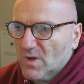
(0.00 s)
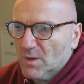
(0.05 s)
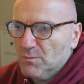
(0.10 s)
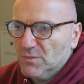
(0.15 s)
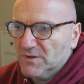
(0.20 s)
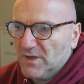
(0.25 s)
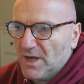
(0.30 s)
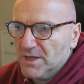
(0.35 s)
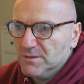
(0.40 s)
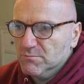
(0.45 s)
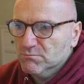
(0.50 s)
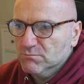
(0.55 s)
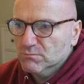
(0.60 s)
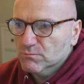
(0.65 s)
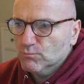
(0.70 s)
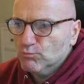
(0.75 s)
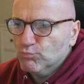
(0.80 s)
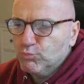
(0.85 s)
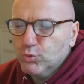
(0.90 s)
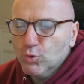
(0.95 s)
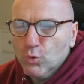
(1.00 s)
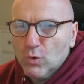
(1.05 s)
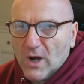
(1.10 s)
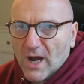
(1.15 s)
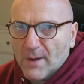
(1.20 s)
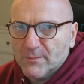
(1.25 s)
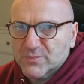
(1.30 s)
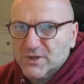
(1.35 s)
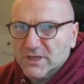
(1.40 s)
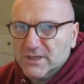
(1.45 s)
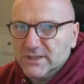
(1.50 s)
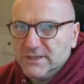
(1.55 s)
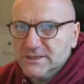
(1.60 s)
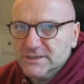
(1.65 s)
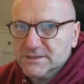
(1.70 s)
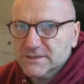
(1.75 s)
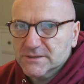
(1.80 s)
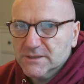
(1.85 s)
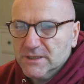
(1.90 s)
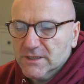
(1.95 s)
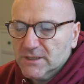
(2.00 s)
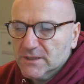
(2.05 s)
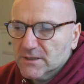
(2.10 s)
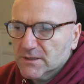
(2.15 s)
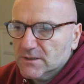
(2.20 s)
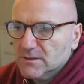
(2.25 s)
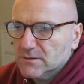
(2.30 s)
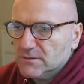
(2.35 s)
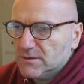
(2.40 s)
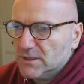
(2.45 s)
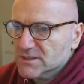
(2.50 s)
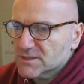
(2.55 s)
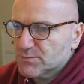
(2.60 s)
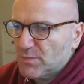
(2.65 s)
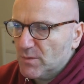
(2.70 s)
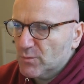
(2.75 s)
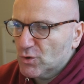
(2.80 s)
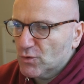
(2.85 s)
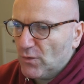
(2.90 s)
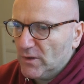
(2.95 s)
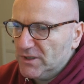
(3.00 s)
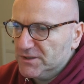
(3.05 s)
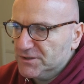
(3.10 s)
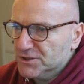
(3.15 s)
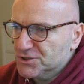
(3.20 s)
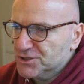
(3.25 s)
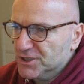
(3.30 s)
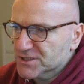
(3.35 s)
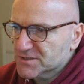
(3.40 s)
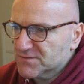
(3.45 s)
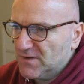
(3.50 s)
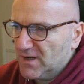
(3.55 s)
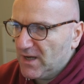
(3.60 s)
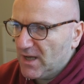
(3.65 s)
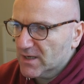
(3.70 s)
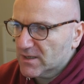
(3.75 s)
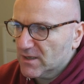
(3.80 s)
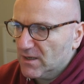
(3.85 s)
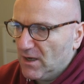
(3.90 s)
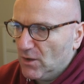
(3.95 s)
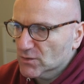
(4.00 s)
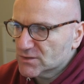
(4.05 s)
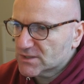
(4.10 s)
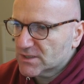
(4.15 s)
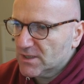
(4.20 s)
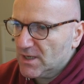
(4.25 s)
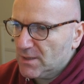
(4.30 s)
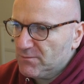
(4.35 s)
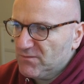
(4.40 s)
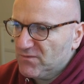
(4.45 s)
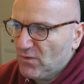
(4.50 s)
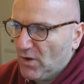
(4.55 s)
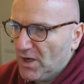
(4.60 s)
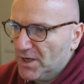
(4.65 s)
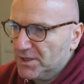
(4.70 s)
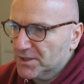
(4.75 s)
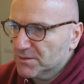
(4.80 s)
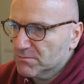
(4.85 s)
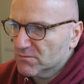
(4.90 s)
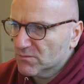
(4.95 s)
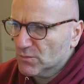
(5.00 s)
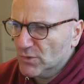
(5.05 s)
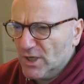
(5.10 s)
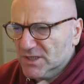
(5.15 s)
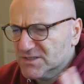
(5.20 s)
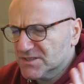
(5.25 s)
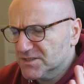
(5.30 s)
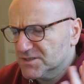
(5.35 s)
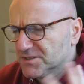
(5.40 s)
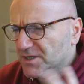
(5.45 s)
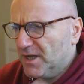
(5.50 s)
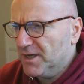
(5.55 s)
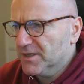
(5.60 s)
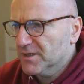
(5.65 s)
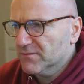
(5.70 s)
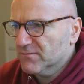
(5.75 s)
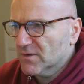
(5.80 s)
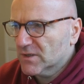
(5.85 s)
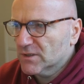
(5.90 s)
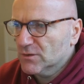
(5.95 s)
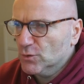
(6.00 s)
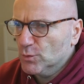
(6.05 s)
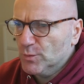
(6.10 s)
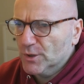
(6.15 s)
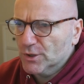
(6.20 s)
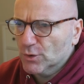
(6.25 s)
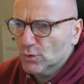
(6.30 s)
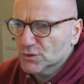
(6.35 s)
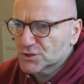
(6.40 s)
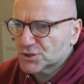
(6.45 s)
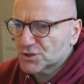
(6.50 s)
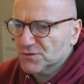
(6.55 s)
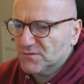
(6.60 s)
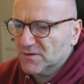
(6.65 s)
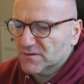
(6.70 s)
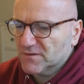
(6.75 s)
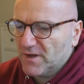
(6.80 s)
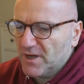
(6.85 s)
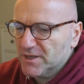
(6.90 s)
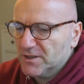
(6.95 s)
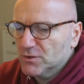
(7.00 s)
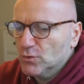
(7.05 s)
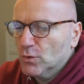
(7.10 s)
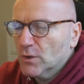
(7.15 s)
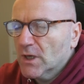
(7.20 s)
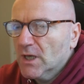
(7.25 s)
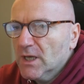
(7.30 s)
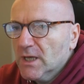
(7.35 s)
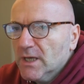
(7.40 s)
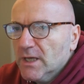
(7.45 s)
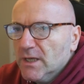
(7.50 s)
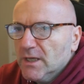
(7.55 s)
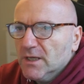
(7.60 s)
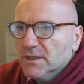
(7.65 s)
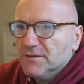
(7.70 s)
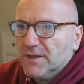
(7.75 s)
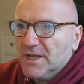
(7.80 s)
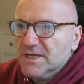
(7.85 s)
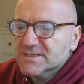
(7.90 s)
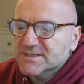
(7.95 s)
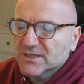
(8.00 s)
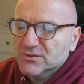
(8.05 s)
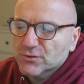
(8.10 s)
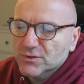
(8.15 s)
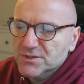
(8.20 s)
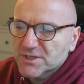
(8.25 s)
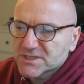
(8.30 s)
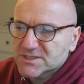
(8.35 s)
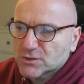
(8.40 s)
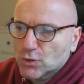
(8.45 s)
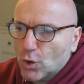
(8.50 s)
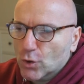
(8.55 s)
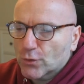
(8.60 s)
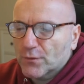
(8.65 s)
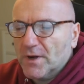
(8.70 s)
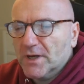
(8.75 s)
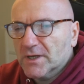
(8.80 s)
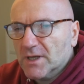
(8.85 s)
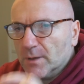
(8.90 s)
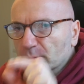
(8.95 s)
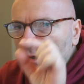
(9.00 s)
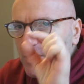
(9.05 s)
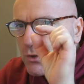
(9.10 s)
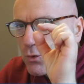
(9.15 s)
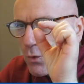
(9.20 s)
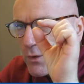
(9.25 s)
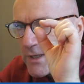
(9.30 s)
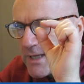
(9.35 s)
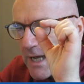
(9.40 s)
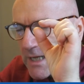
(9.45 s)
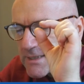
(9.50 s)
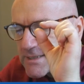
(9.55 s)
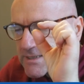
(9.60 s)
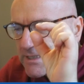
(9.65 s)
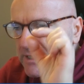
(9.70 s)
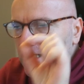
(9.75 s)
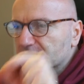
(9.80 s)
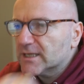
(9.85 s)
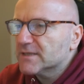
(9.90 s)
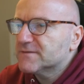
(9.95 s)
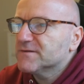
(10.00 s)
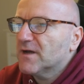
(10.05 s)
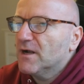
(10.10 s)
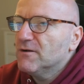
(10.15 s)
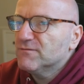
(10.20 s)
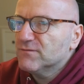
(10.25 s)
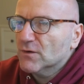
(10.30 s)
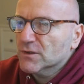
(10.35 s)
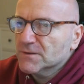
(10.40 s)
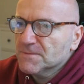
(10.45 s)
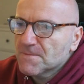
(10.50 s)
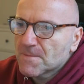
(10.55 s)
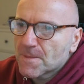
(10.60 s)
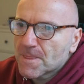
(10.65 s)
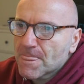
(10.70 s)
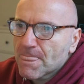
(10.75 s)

mit einem Buch abgeglichen, das beim Quality Chess Verlag rauskam, vor einigen letztes Jahr irgendwann über die russische Verteidigung. Da ist natürlich das Cochrane Gambit nur ein ganz kleiner Teil von.